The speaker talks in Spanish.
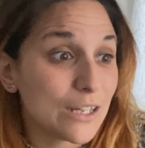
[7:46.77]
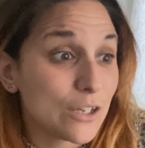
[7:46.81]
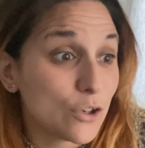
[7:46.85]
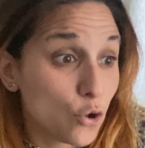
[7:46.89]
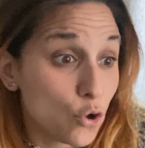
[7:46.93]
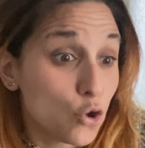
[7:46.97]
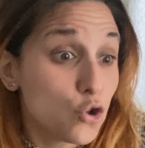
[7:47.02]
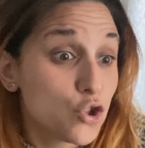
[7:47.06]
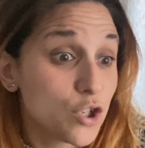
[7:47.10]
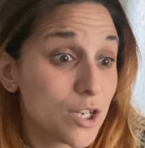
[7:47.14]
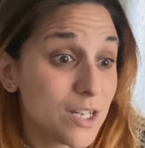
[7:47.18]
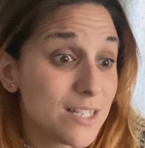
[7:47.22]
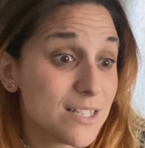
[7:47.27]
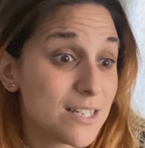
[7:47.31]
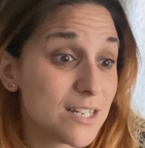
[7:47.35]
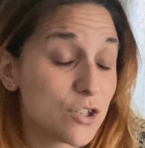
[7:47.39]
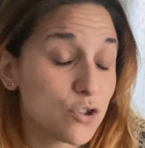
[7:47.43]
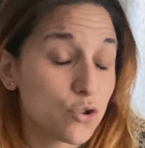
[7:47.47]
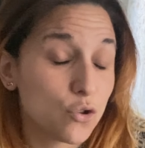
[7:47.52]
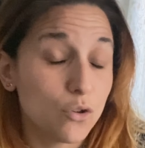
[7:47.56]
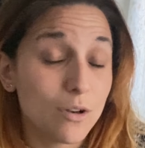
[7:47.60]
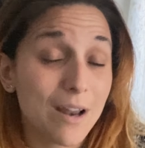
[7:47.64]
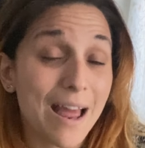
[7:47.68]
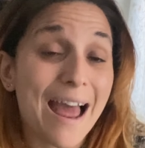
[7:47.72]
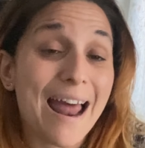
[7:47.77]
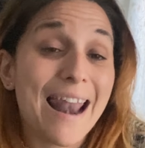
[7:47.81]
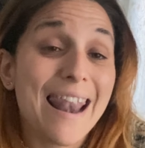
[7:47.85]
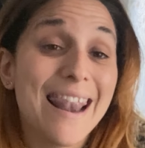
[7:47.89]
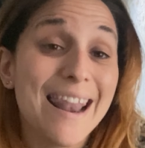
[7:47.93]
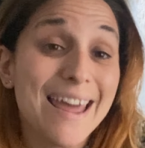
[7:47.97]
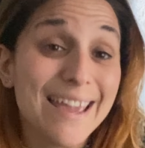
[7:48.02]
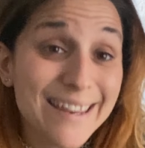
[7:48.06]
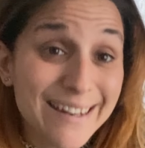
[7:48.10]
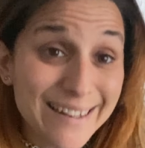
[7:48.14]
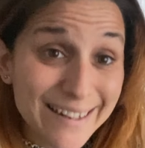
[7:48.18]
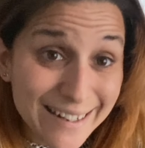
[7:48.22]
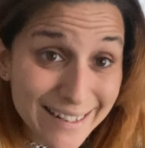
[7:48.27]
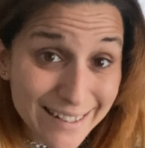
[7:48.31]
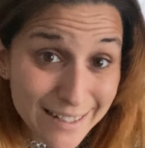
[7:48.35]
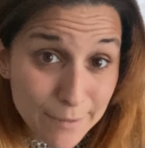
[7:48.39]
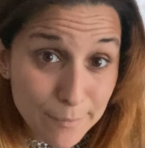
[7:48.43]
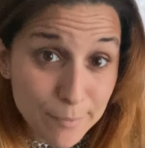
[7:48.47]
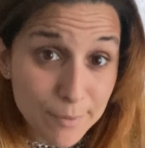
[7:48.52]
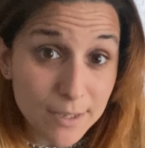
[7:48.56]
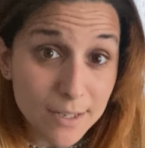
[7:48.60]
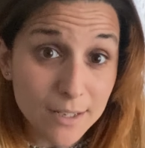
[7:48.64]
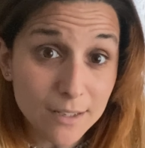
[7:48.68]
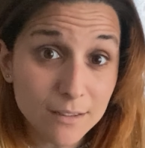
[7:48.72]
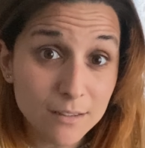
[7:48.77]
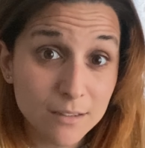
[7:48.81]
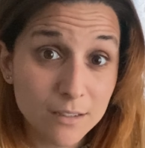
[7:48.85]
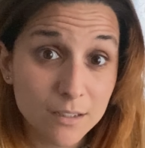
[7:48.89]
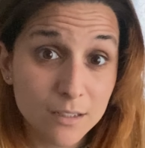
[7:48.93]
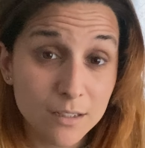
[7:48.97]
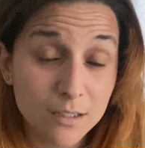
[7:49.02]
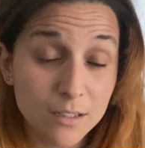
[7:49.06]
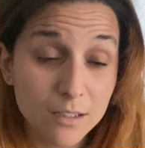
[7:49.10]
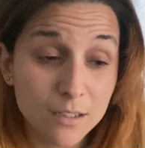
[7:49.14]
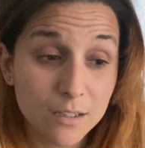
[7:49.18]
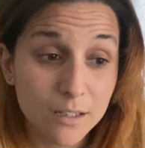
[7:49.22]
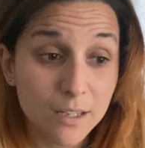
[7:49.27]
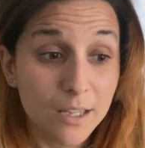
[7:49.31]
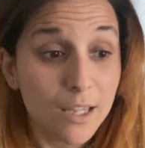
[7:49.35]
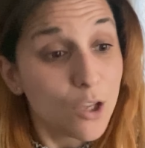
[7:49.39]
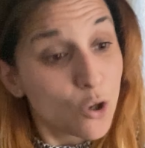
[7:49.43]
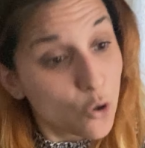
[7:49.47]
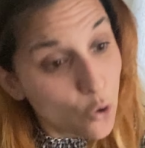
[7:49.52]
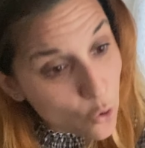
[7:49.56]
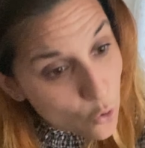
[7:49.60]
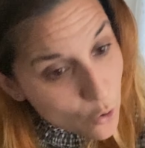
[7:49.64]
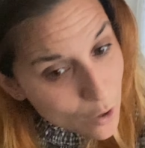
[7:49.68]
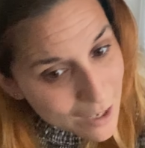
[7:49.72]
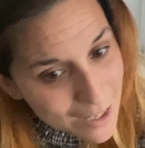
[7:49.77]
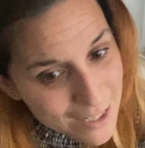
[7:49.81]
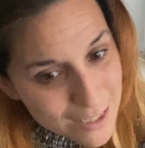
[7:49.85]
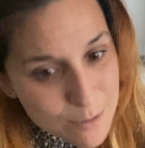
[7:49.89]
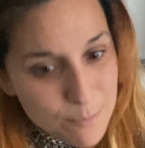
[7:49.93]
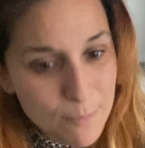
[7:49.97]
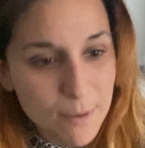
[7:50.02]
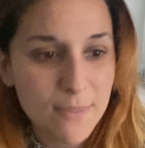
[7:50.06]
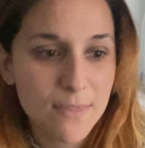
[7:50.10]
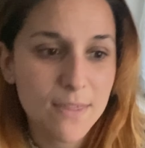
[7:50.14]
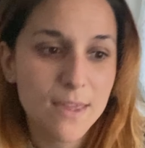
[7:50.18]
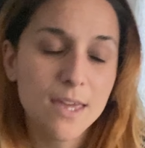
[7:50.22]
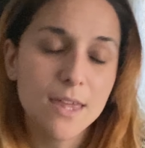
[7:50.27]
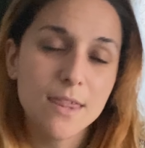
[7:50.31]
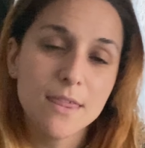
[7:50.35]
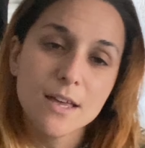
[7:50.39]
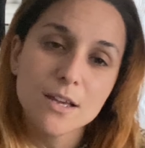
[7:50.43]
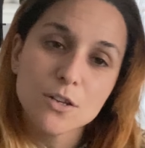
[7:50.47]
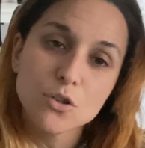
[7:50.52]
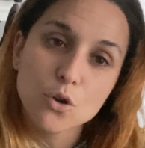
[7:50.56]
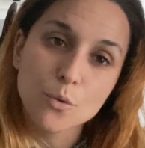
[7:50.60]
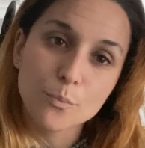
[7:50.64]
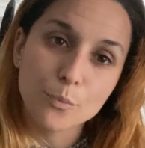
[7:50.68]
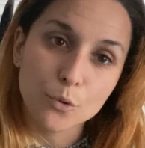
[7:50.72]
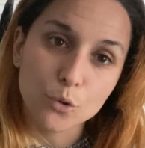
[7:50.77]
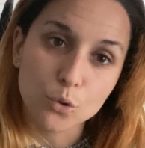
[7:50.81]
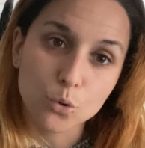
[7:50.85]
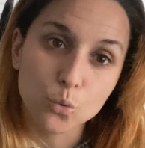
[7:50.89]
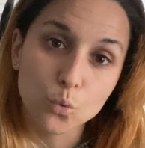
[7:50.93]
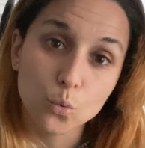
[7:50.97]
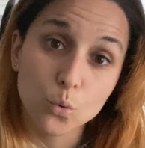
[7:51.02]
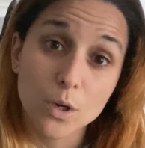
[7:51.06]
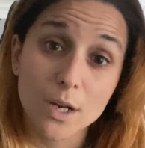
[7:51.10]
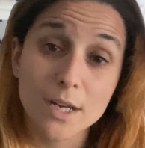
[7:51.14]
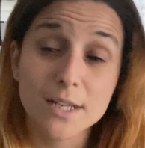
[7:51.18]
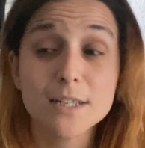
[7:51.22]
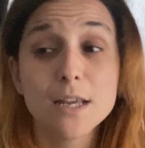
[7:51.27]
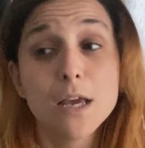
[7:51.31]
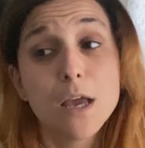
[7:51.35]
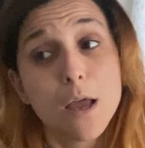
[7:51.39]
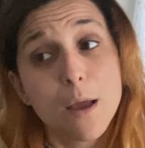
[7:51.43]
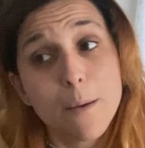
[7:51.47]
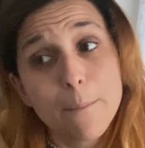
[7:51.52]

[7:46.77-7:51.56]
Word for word: cosas que son al aire libre, y con las medidas oportunas.